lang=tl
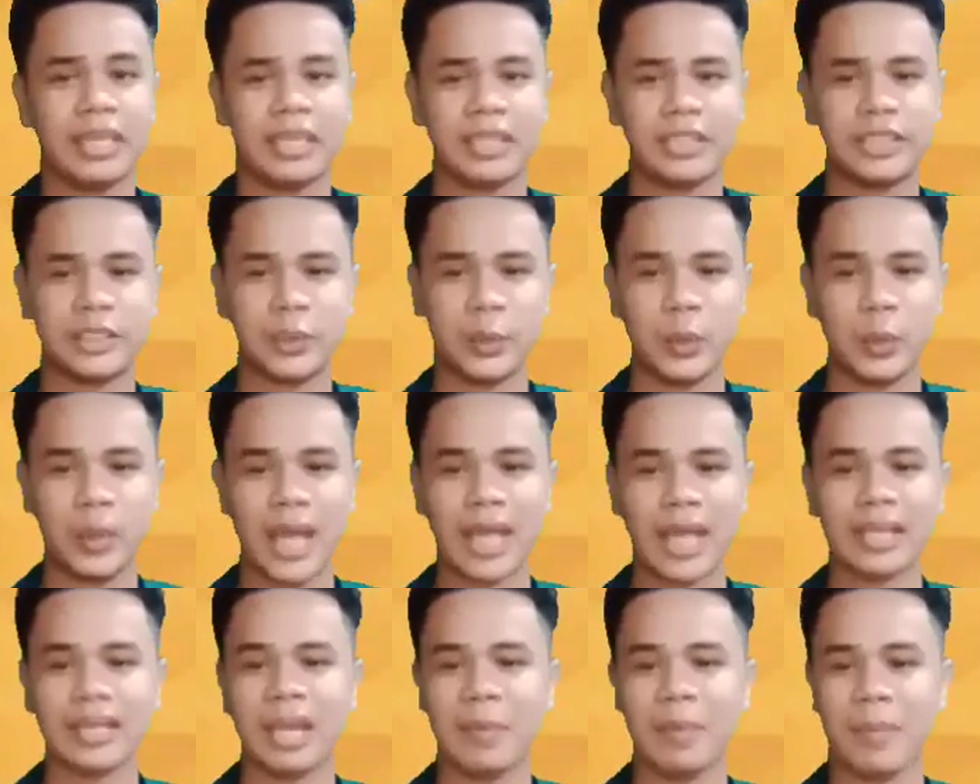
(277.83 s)

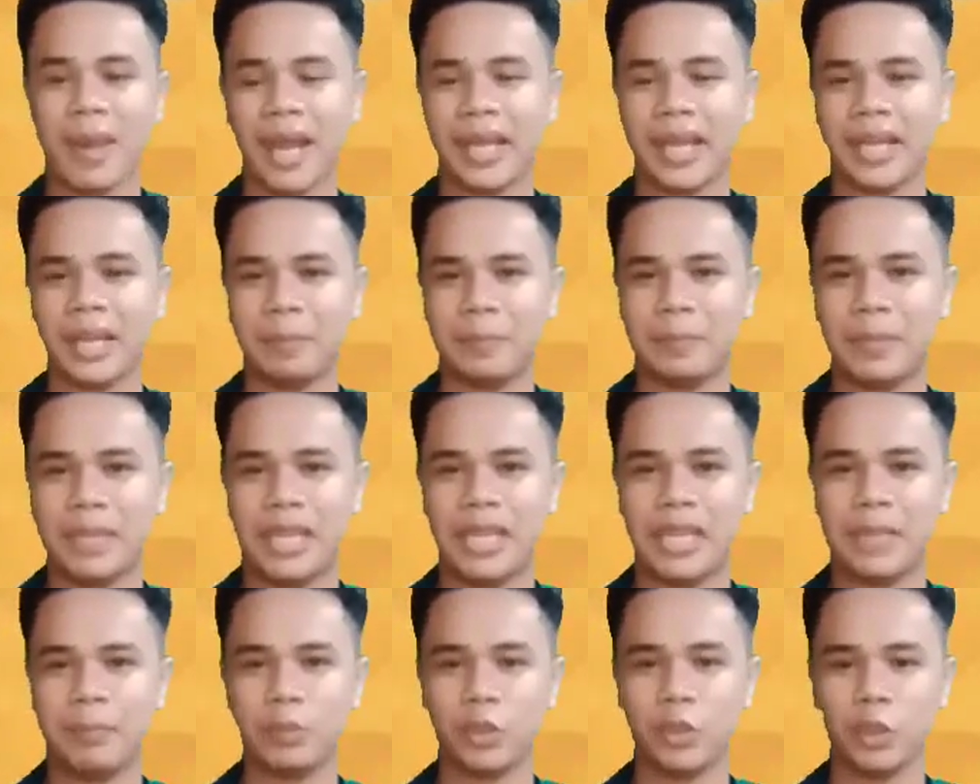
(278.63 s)
Isulat ang mga
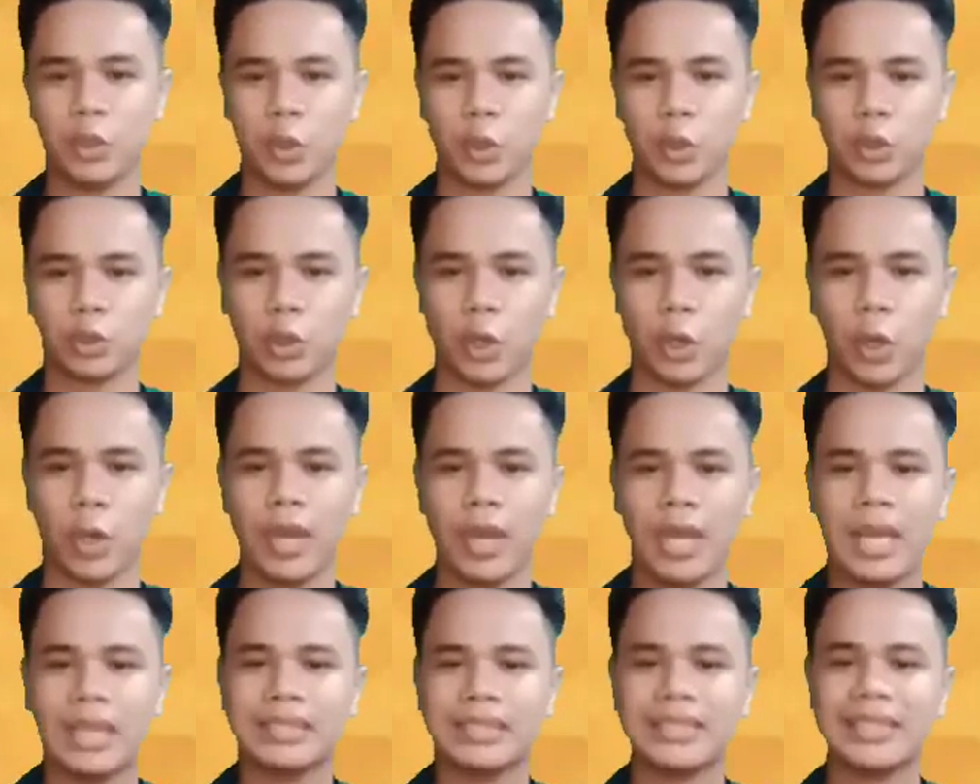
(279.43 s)
napiling
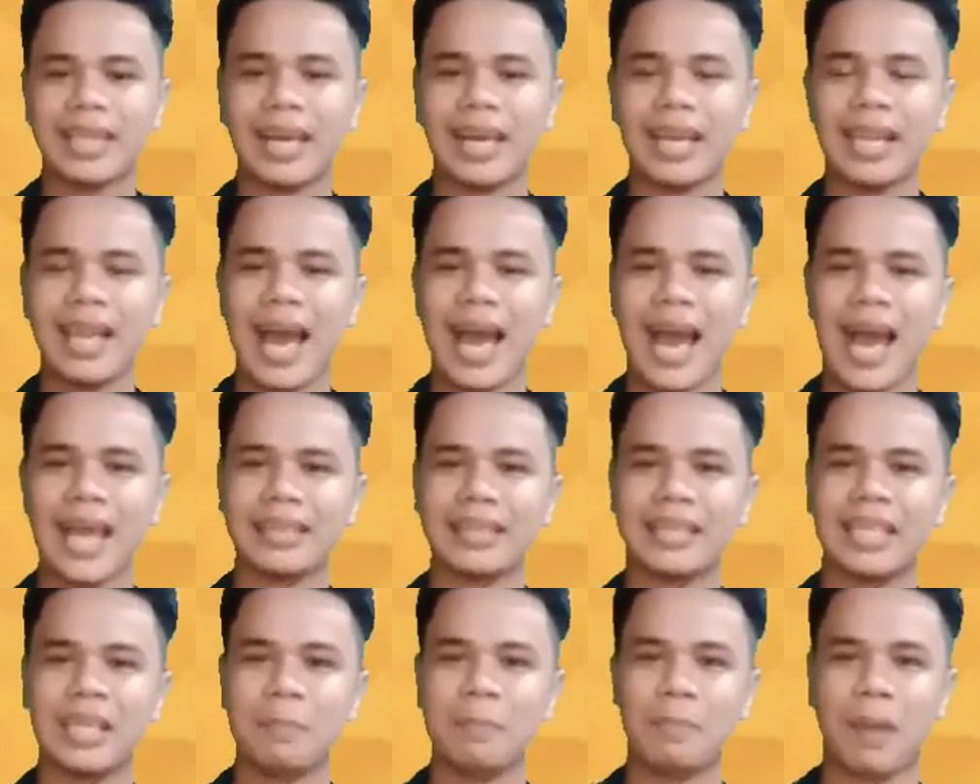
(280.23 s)
produkto sa
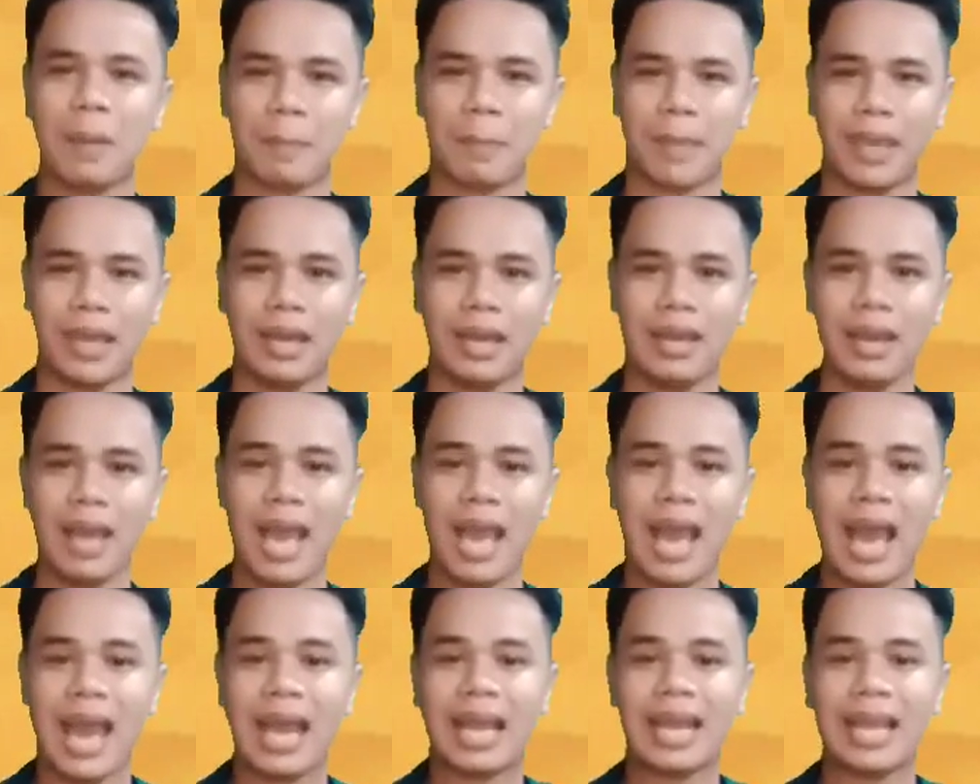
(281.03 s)
kalahating papel,
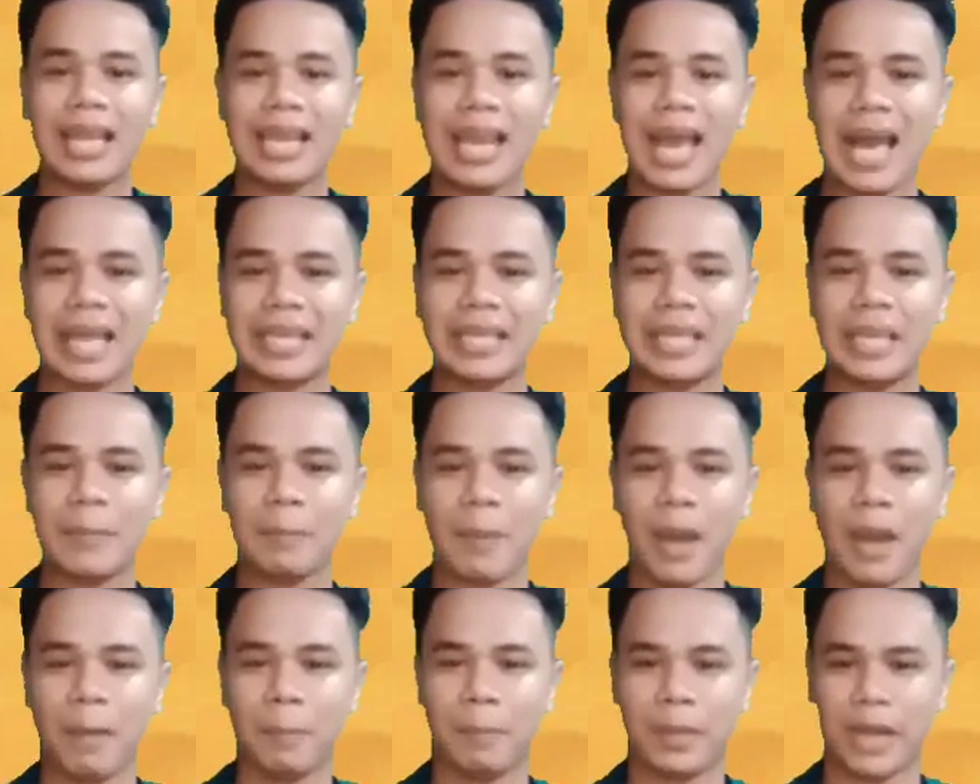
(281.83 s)

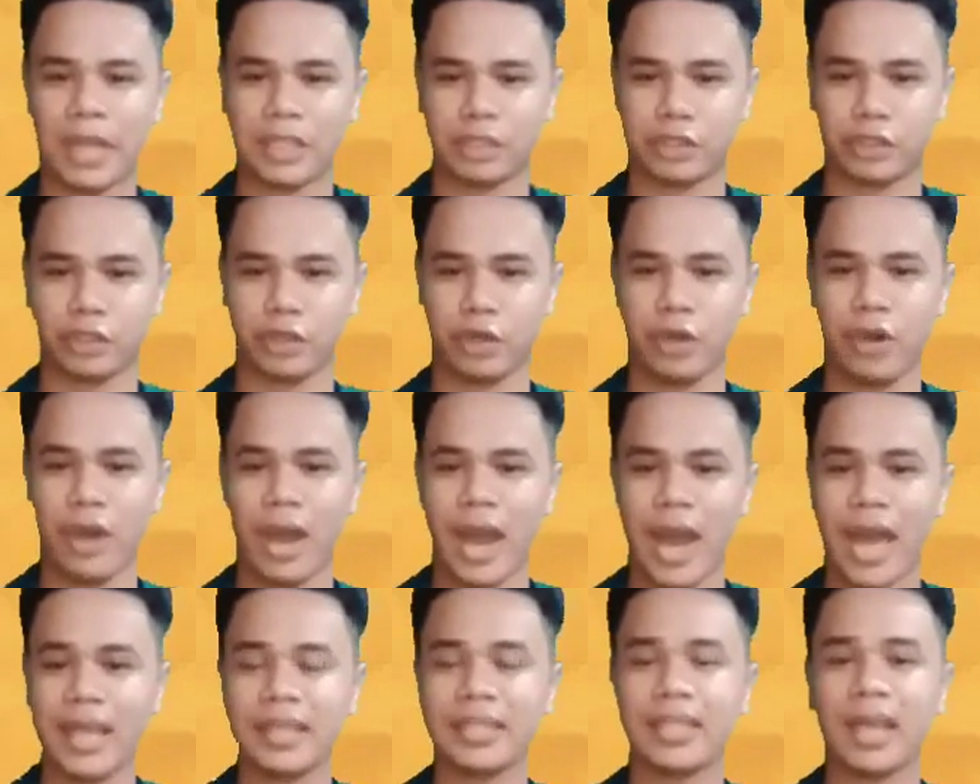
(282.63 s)
kalakip ang presyo
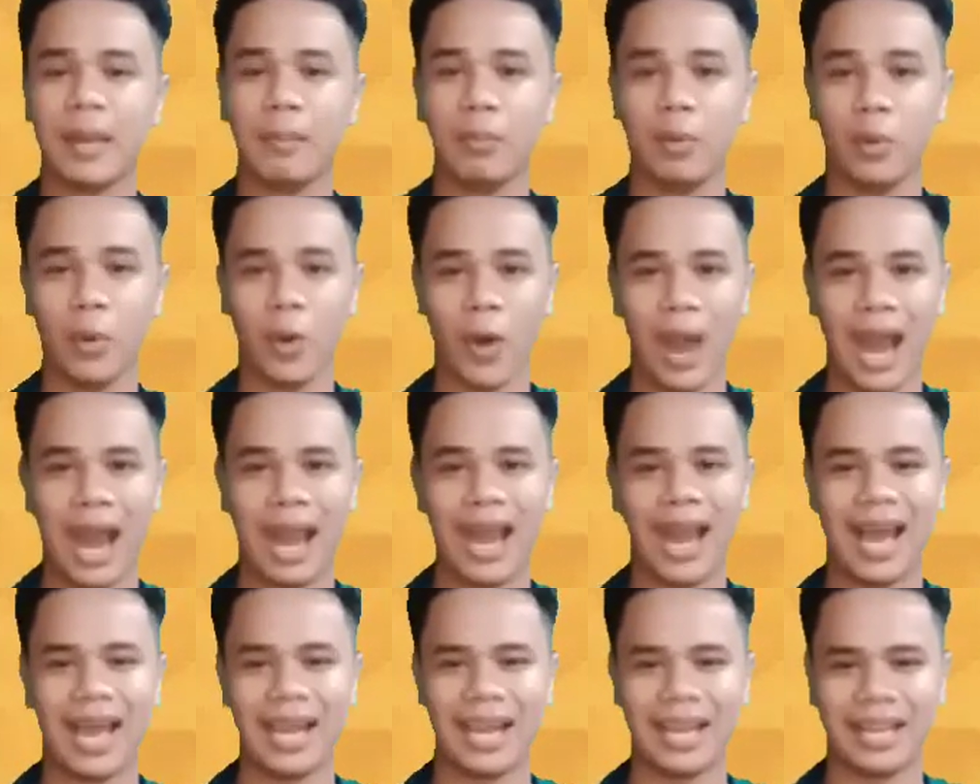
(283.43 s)
at
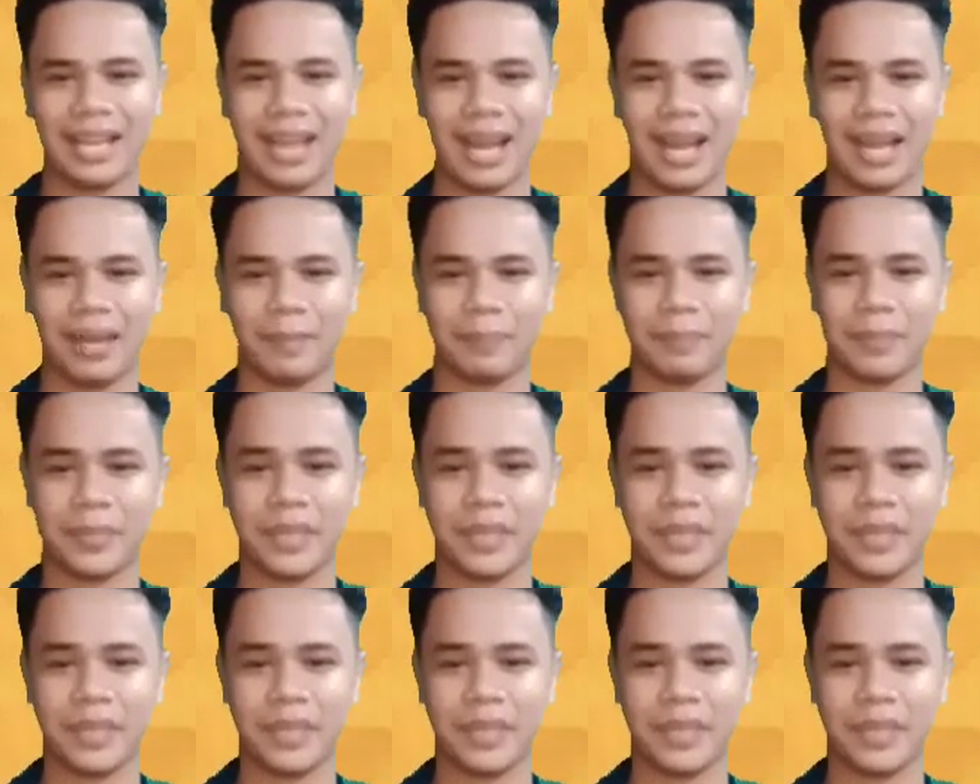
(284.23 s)
kabuuang halaga.